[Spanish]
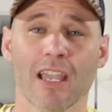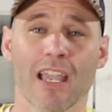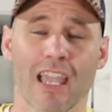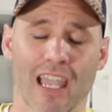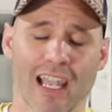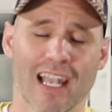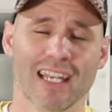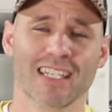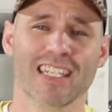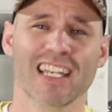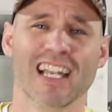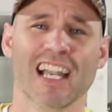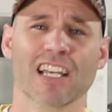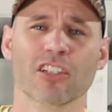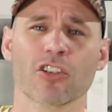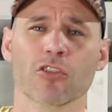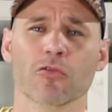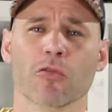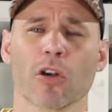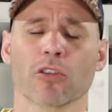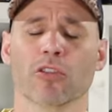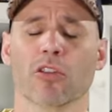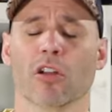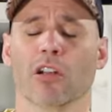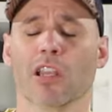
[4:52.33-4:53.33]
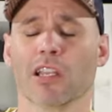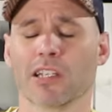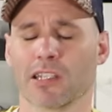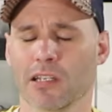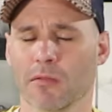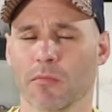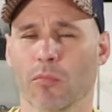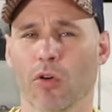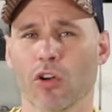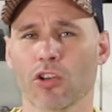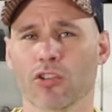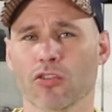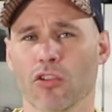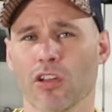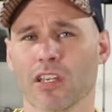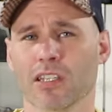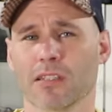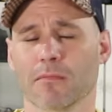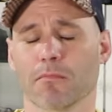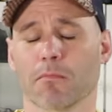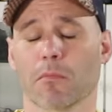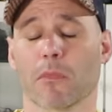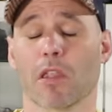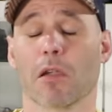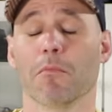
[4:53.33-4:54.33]
En ese caso es cuando el desembolso
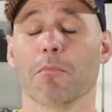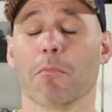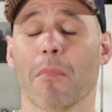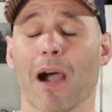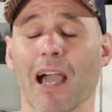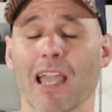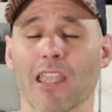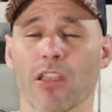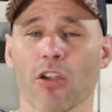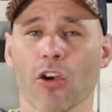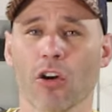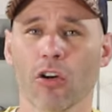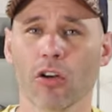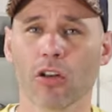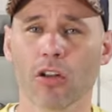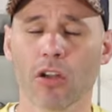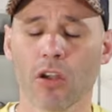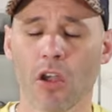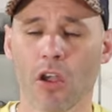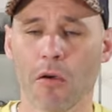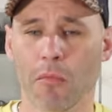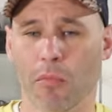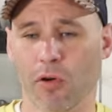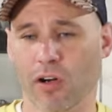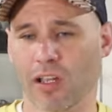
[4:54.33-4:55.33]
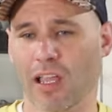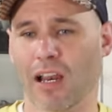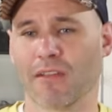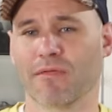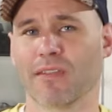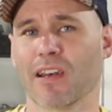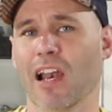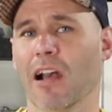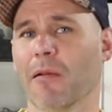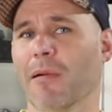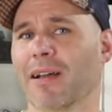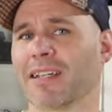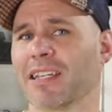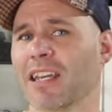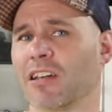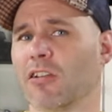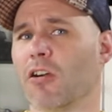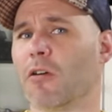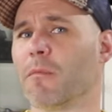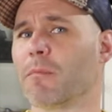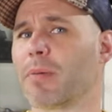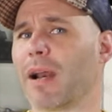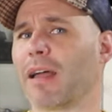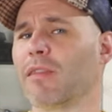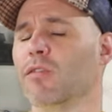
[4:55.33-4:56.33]
es mayor, porque al final vas a ir
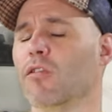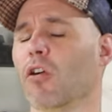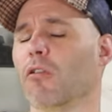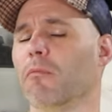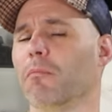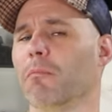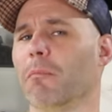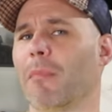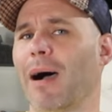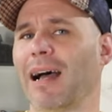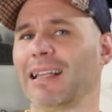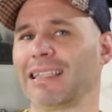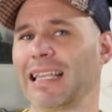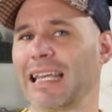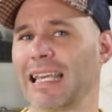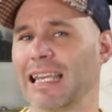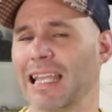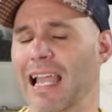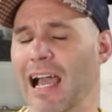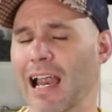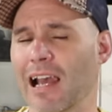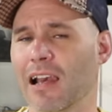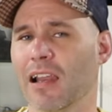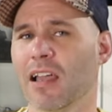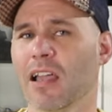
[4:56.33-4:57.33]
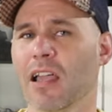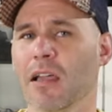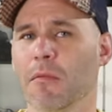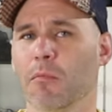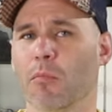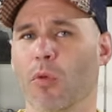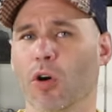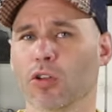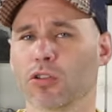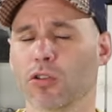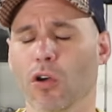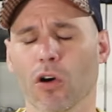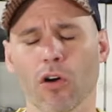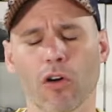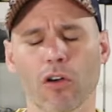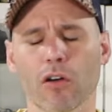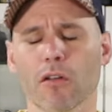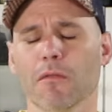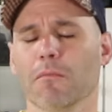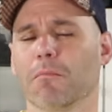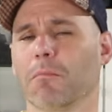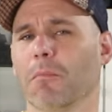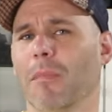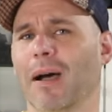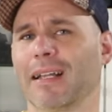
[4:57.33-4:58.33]
comprando material
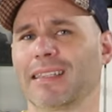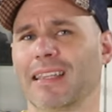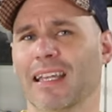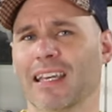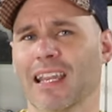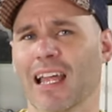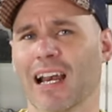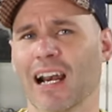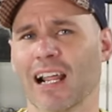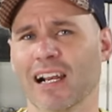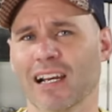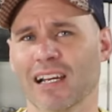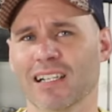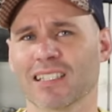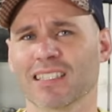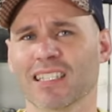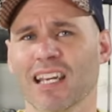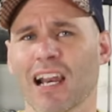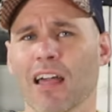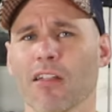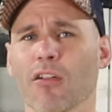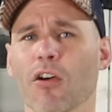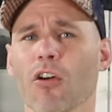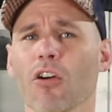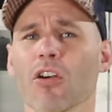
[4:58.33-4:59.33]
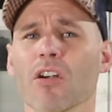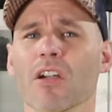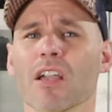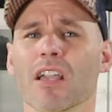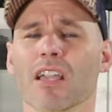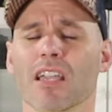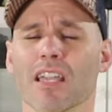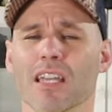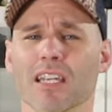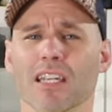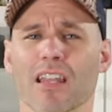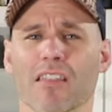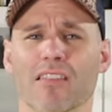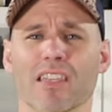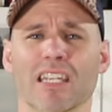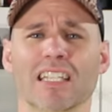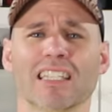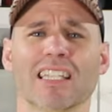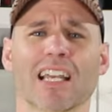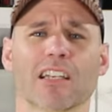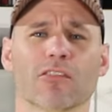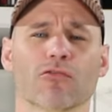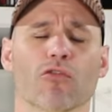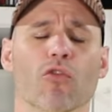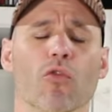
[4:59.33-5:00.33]
motor, material arrastrado, necesitas